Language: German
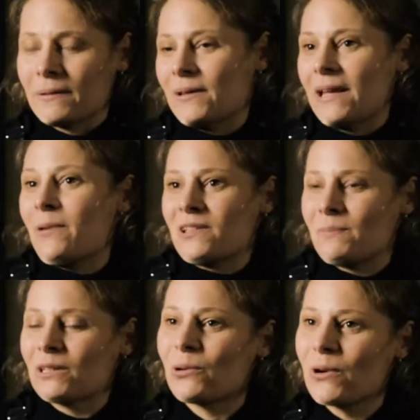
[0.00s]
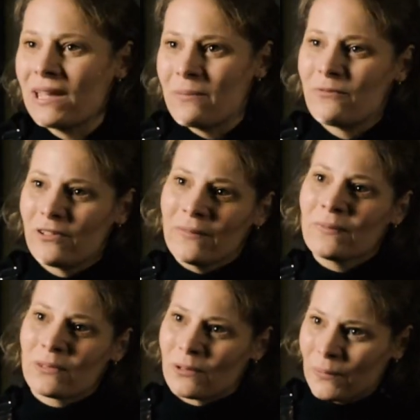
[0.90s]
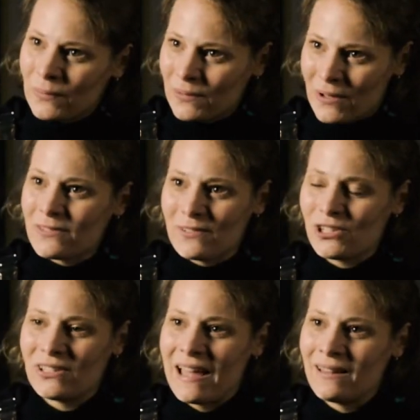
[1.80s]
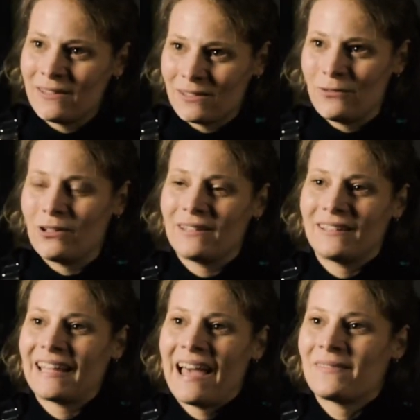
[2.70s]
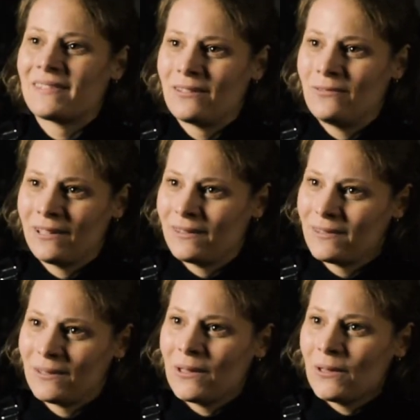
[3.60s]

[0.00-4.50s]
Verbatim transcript: eben als Bedrohung empfindet und ganz viel schneller das Gefühl hat, die Grenze wird